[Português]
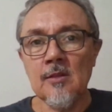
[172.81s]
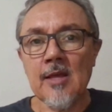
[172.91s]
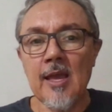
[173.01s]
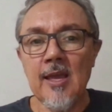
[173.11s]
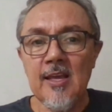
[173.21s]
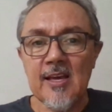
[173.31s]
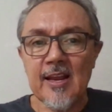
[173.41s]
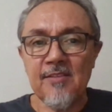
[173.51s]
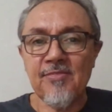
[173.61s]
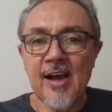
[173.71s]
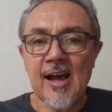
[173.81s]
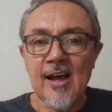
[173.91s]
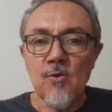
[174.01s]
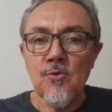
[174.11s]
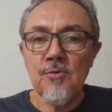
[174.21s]
Tá? Ele ia
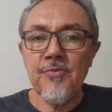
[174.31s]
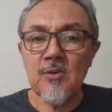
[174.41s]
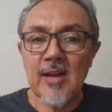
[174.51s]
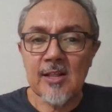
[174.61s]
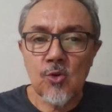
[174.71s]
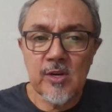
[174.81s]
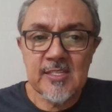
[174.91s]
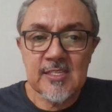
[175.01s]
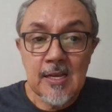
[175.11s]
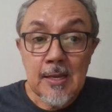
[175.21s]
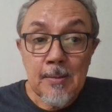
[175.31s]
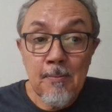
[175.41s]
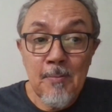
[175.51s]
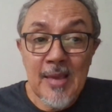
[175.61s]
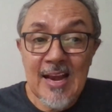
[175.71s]
levar 1,2
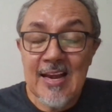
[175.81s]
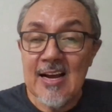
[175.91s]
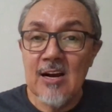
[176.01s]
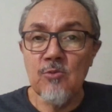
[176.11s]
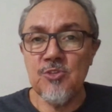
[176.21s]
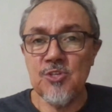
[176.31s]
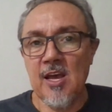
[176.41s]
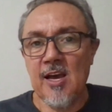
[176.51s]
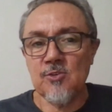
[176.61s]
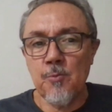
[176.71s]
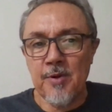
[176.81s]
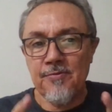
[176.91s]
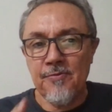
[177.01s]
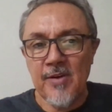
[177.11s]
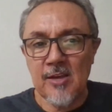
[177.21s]
milhão de reais. O
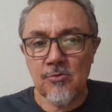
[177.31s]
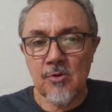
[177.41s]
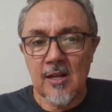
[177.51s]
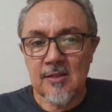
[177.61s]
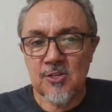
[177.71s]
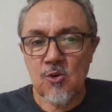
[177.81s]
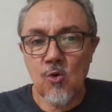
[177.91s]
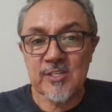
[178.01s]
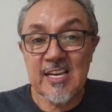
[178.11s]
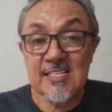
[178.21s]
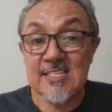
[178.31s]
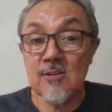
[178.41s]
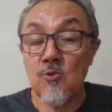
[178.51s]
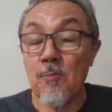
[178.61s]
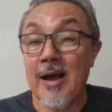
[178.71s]
prefeito de
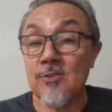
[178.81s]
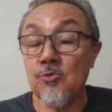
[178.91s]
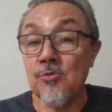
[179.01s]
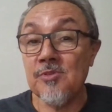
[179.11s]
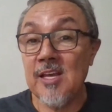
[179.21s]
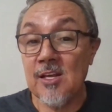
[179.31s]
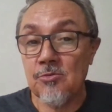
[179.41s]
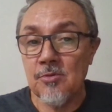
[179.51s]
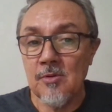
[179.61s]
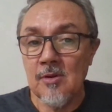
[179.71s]
Conceição do Mato Dentro